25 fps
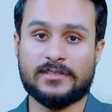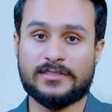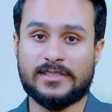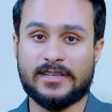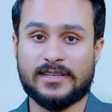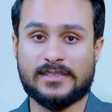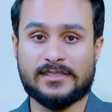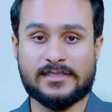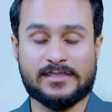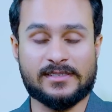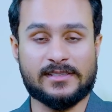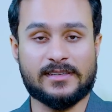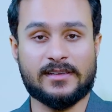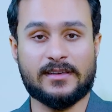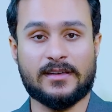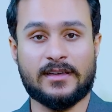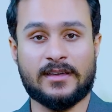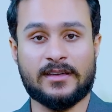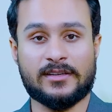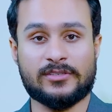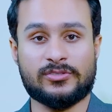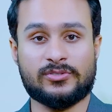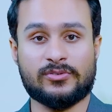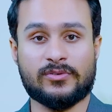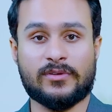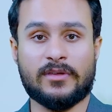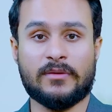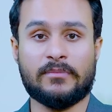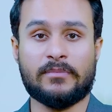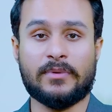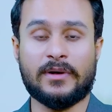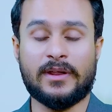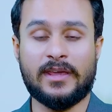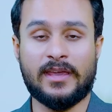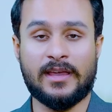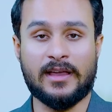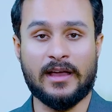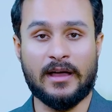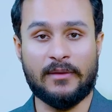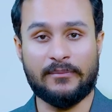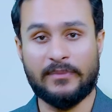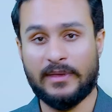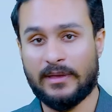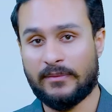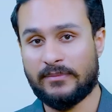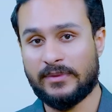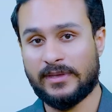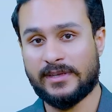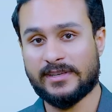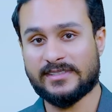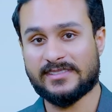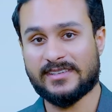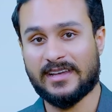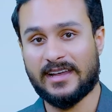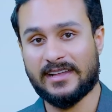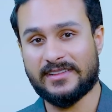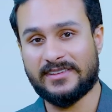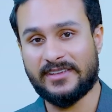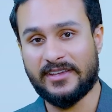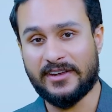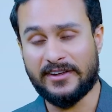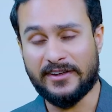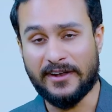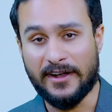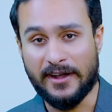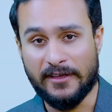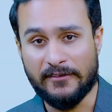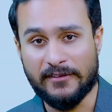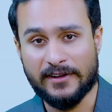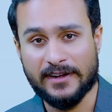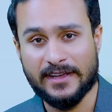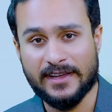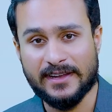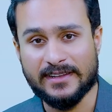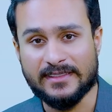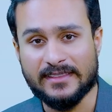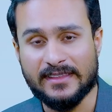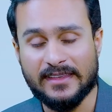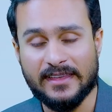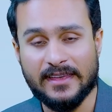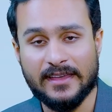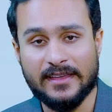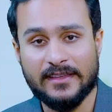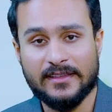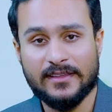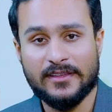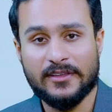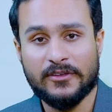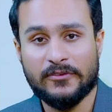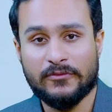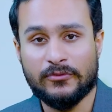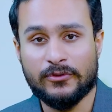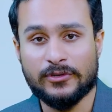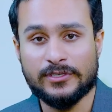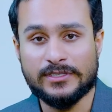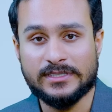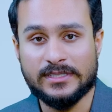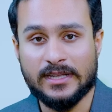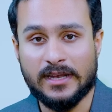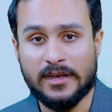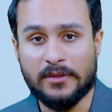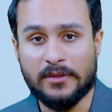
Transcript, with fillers: प्रोजेक्ट्स जो कि बड़ी कामयाबी के साथ ये डिलीवर करते हैं व्यूअर्स